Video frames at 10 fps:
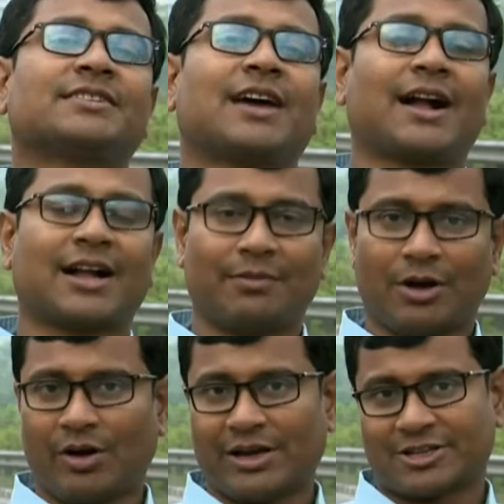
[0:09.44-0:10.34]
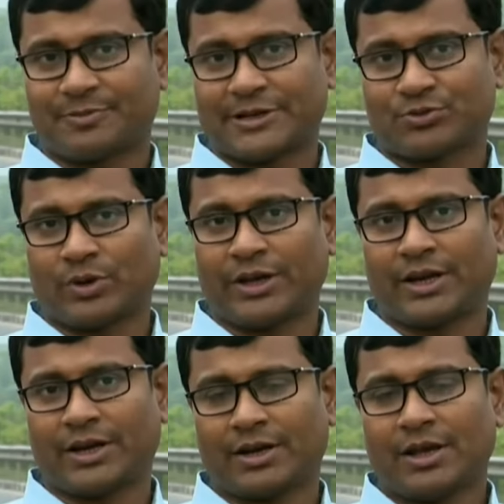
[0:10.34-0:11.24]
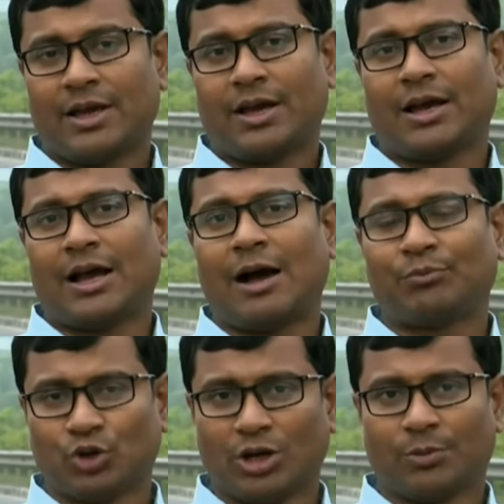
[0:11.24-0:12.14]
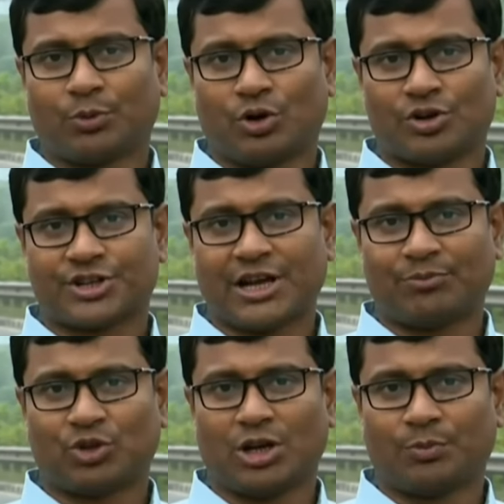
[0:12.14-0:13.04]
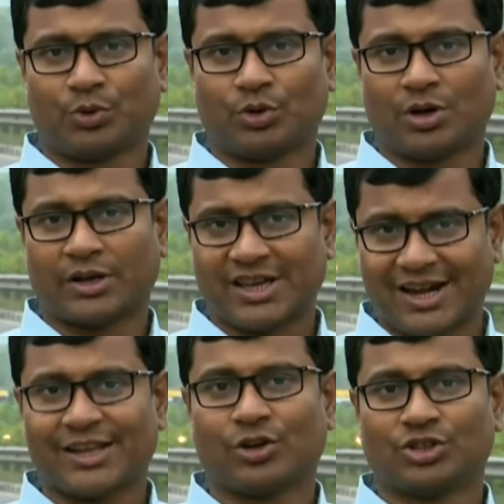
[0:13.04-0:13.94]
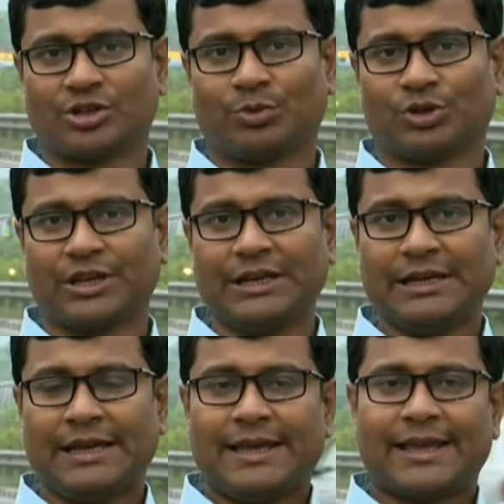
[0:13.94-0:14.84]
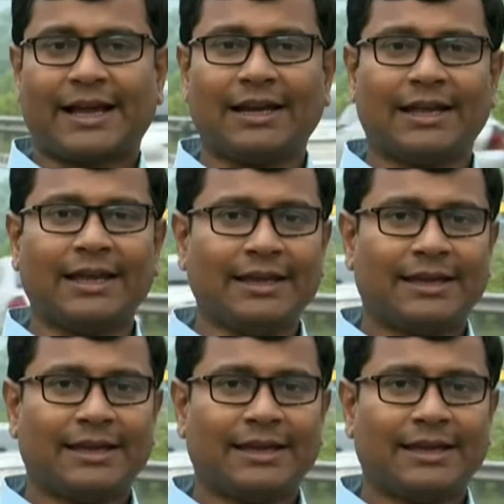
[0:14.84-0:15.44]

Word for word: আছি ঢাকা মাওয়া এক্সপ্রেসওয়ের আবদুল্লাপুর অংশে আবদুল্লাপুর কেরানীগঞ্জের মধ্যে এখানে